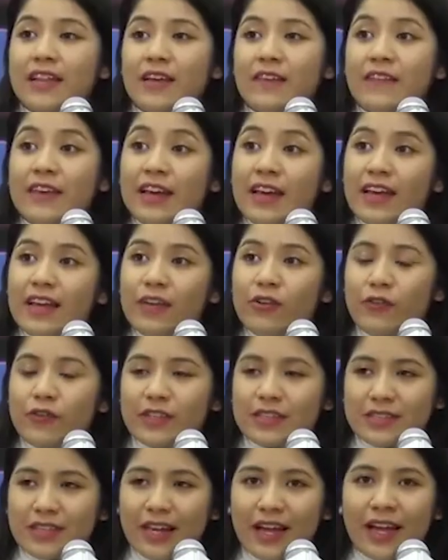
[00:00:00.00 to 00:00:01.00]
TVial
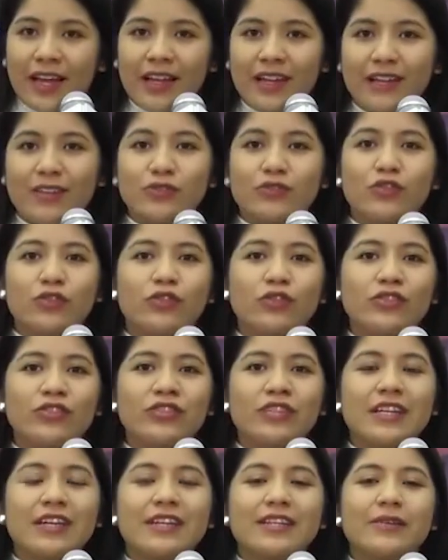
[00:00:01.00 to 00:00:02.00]
Oficial y
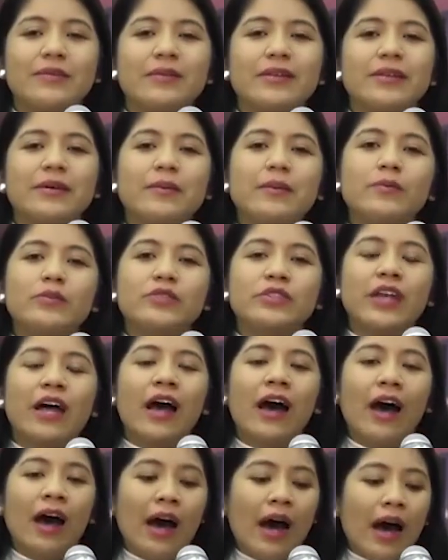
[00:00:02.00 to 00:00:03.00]
nosotros directamente
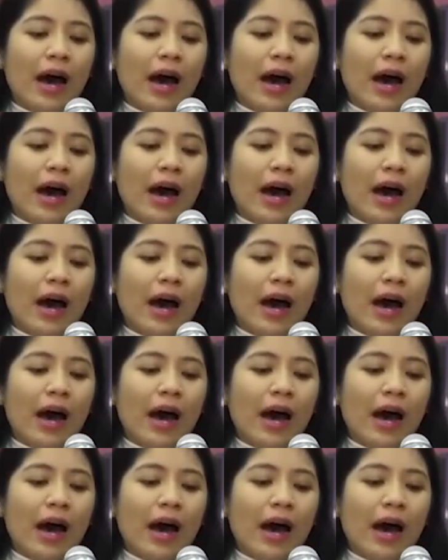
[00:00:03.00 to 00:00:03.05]
vamos a,